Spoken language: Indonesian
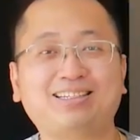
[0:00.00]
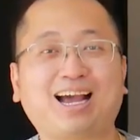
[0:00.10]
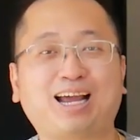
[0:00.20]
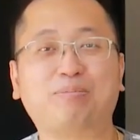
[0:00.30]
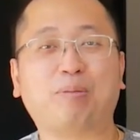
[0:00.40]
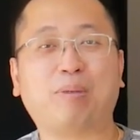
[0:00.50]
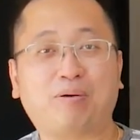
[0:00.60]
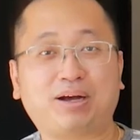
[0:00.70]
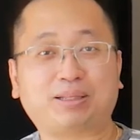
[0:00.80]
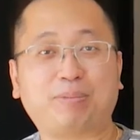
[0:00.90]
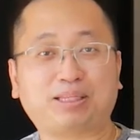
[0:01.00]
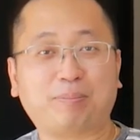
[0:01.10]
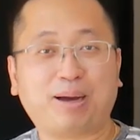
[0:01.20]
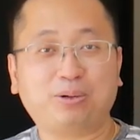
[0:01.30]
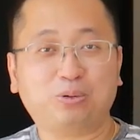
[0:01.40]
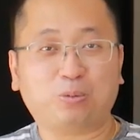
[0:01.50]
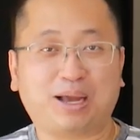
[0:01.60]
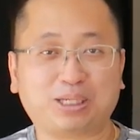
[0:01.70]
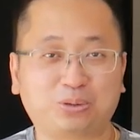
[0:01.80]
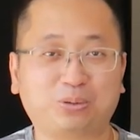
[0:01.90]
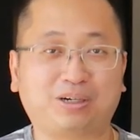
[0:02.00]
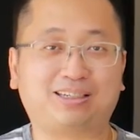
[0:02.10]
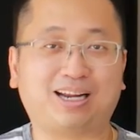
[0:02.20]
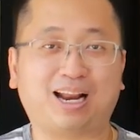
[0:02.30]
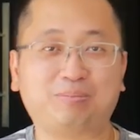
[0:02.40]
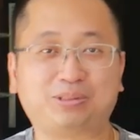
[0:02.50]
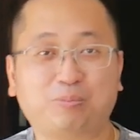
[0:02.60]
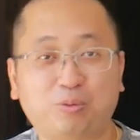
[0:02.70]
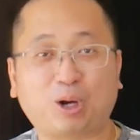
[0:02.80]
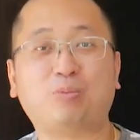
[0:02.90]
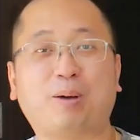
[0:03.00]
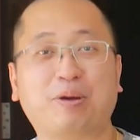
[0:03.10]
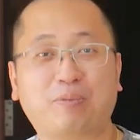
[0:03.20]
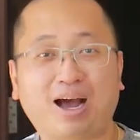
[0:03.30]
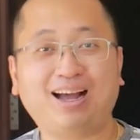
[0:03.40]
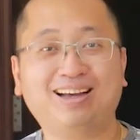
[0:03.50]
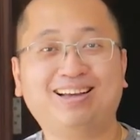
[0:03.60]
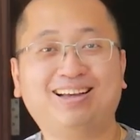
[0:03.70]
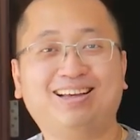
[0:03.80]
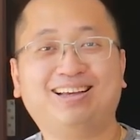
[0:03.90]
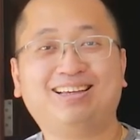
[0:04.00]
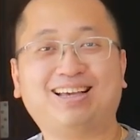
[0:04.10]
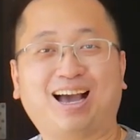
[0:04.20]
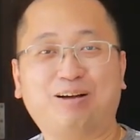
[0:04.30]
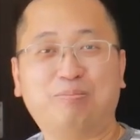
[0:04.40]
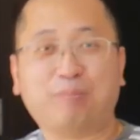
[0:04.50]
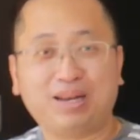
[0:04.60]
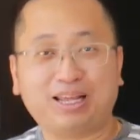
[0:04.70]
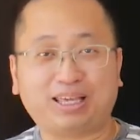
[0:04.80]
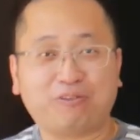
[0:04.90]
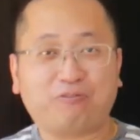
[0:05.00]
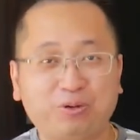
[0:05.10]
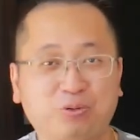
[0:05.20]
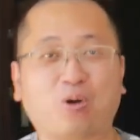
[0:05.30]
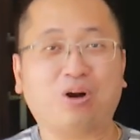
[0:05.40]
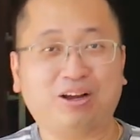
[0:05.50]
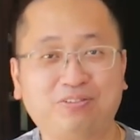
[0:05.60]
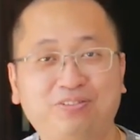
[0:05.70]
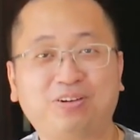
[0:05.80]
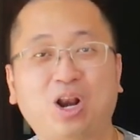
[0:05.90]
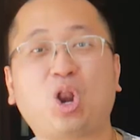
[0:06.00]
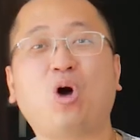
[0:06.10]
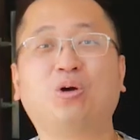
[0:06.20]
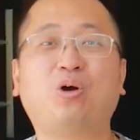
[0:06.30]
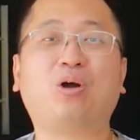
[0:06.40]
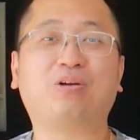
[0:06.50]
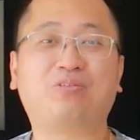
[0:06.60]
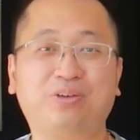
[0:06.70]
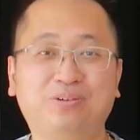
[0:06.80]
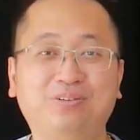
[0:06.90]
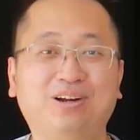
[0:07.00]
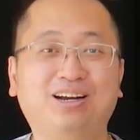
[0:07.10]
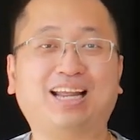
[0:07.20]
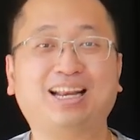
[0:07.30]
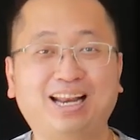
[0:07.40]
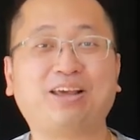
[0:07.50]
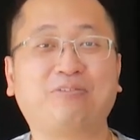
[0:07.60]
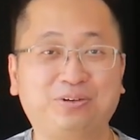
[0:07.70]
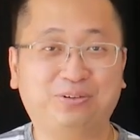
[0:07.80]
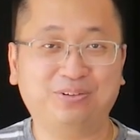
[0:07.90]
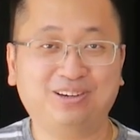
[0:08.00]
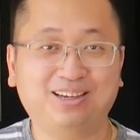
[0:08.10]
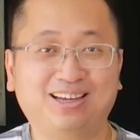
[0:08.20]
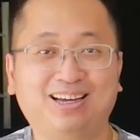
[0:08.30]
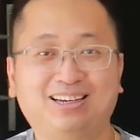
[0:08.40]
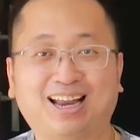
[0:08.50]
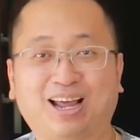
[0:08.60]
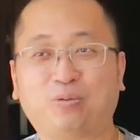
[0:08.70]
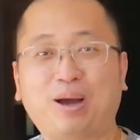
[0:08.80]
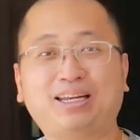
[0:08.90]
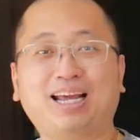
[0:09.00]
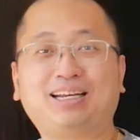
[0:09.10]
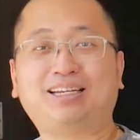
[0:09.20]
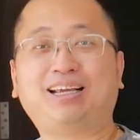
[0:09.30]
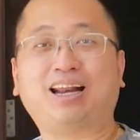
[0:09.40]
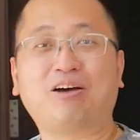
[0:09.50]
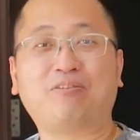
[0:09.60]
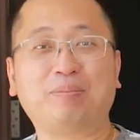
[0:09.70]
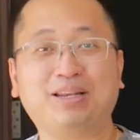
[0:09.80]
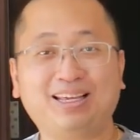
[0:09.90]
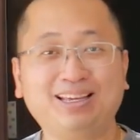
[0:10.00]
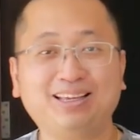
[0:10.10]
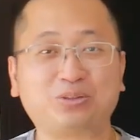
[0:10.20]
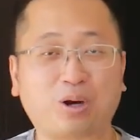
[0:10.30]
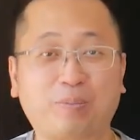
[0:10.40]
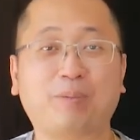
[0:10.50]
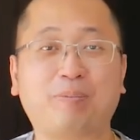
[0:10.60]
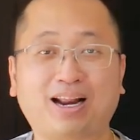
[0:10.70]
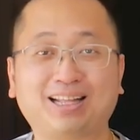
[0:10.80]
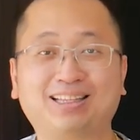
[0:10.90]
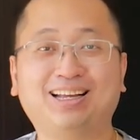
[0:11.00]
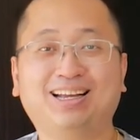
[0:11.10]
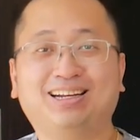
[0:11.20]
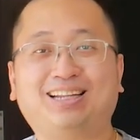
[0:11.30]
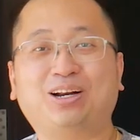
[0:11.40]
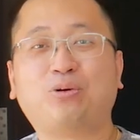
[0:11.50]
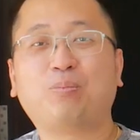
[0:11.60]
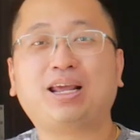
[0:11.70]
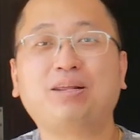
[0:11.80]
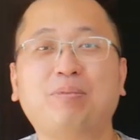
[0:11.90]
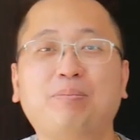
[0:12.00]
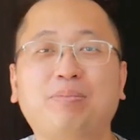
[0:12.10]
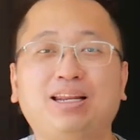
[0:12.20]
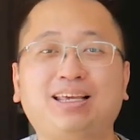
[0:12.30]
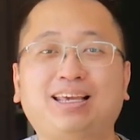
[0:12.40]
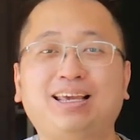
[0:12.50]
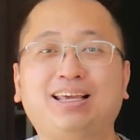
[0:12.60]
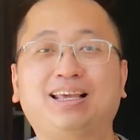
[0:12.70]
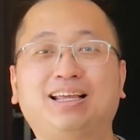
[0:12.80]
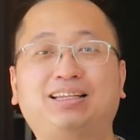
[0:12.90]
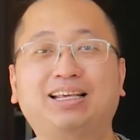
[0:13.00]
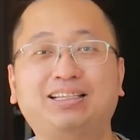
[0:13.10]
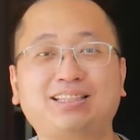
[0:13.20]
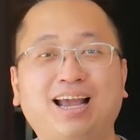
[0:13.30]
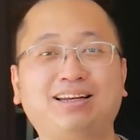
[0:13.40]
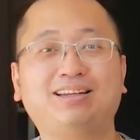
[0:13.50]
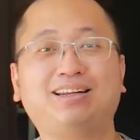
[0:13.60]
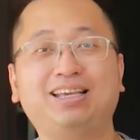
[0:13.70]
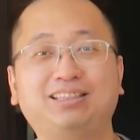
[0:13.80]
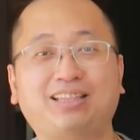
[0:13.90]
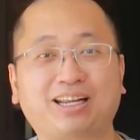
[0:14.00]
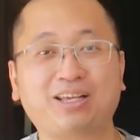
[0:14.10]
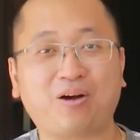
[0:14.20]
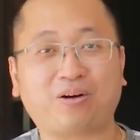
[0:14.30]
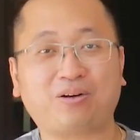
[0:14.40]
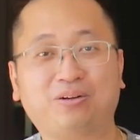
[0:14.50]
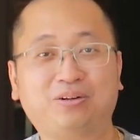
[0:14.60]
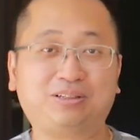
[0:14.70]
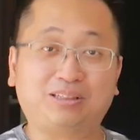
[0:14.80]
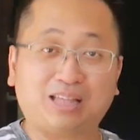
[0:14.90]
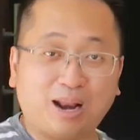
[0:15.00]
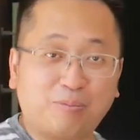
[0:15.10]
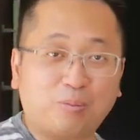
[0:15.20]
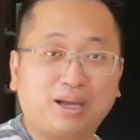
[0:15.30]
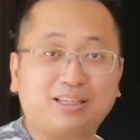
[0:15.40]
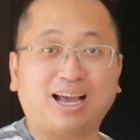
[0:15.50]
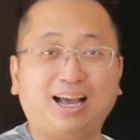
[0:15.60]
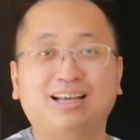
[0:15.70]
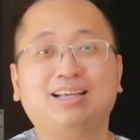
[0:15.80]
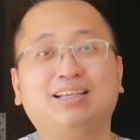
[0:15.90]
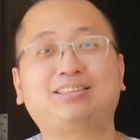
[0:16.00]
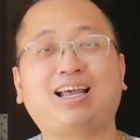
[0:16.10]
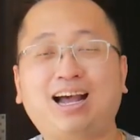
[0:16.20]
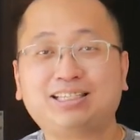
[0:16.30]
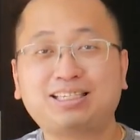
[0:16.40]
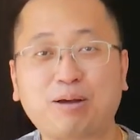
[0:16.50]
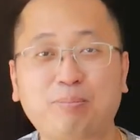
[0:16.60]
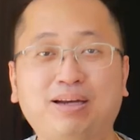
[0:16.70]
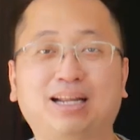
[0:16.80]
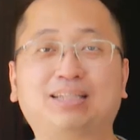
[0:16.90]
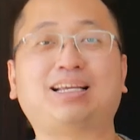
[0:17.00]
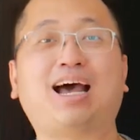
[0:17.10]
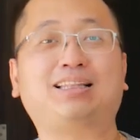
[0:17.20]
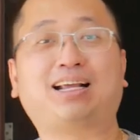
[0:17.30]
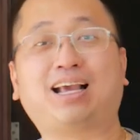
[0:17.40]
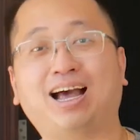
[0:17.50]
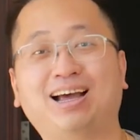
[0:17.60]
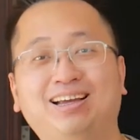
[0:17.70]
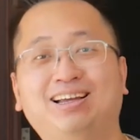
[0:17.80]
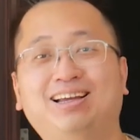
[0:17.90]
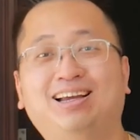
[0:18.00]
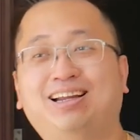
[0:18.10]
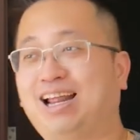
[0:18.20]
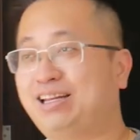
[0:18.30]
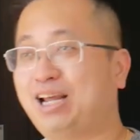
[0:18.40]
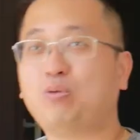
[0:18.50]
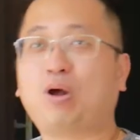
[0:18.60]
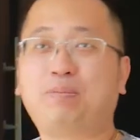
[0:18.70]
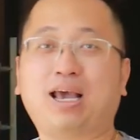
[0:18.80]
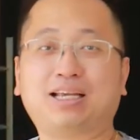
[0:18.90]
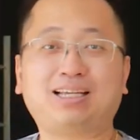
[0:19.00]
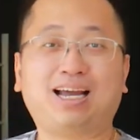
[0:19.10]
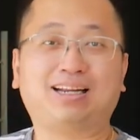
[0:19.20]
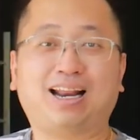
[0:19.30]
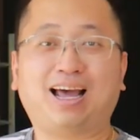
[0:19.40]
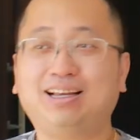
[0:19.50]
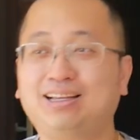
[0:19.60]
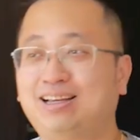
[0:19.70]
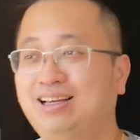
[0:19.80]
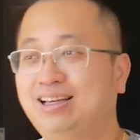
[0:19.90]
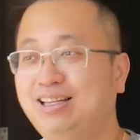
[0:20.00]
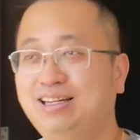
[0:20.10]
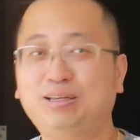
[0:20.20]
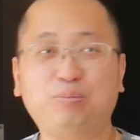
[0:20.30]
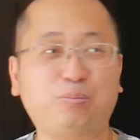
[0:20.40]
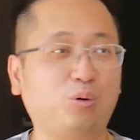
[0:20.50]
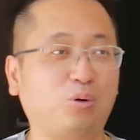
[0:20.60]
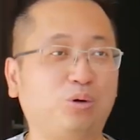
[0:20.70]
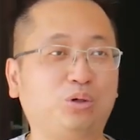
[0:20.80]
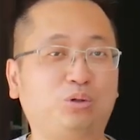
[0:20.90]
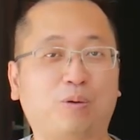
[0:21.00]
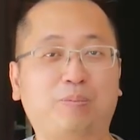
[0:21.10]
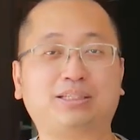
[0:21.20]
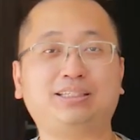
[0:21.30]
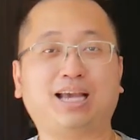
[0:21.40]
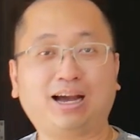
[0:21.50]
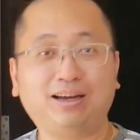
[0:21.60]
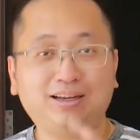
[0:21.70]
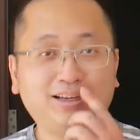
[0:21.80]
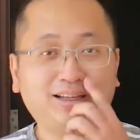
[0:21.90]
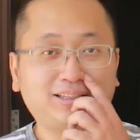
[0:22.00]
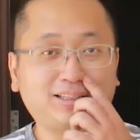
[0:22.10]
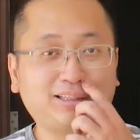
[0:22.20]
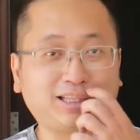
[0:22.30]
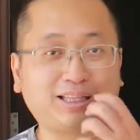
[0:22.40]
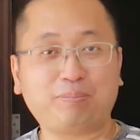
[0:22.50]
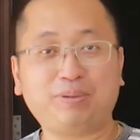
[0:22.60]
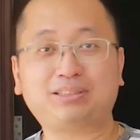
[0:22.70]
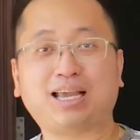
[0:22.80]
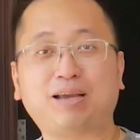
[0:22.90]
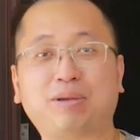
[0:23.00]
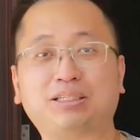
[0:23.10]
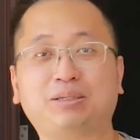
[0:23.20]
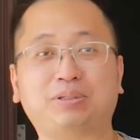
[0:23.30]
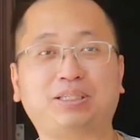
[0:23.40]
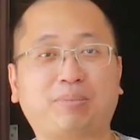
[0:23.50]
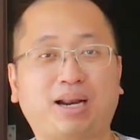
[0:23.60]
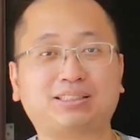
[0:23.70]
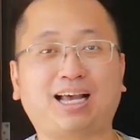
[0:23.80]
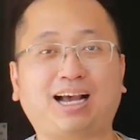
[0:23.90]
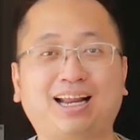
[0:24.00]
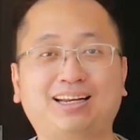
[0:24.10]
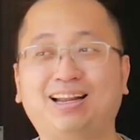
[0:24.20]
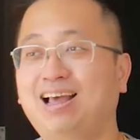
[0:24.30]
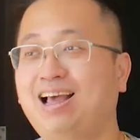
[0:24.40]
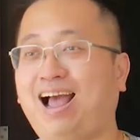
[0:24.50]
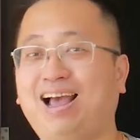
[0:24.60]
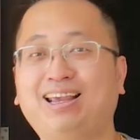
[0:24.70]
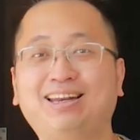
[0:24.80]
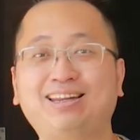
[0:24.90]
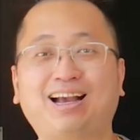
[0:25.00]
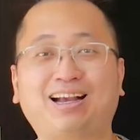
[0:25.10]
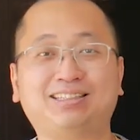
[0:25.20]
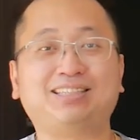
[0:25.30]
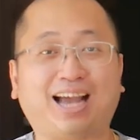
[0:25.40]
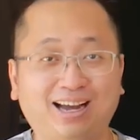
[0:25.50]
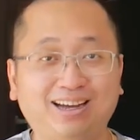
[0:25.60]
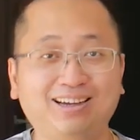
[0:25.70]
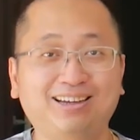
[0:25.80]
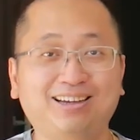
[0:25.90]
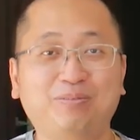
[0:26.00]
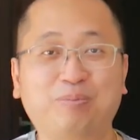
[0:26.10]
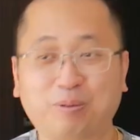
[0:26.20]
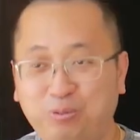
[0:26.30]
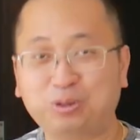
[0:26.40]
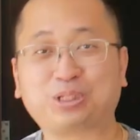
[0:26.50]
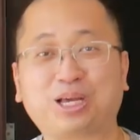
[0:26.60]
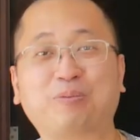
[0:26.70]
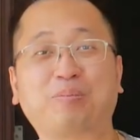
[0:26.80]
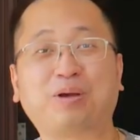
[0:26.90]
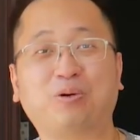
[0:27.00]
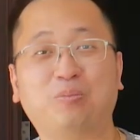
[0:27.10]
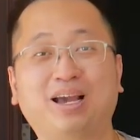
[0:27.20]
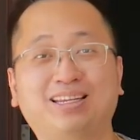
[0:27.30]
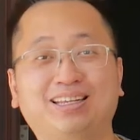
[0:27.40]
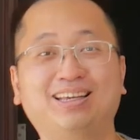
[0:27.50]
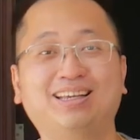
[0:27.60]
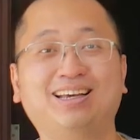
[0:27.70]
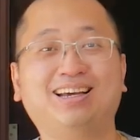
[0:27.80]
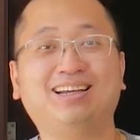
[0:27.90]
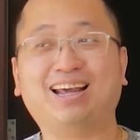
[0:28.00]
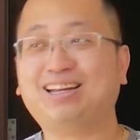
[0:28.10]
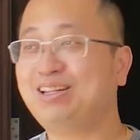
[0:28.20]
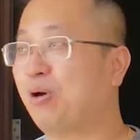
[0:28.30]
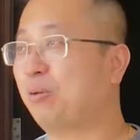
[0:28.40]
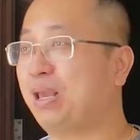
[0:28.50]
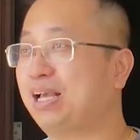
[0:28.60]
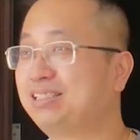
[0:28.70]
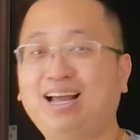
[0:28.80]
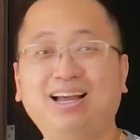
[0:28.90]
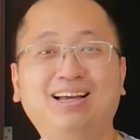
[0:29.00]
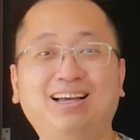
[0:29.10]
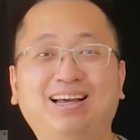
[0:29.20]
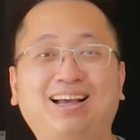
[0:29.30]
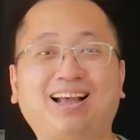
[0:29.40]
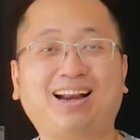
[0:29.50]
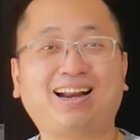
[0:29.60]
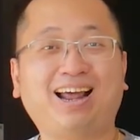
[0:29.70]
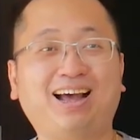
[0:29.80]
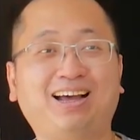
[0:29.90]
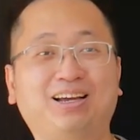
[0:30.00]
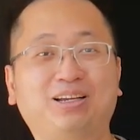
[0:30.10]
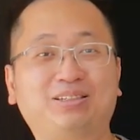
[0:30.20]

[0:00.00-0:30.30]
saya akan membawa teman-teman untuk masuk ke dalam sebuah rumah mewah yang memiliki view golf, long golf view, dan lake view. Nah, rumah ini ada di Grand Family, Surabaya Barat, dan rumah ini memiliki desain interior dalam rumahnya sangat nyaman dan sangat lega. Dan yang luar biasa adalah ini pukul 12 siang, tetapi saya masih bisa merasakan angin yang kencang berembus ke, ke rumah ini. Nah, ini luar biasa karena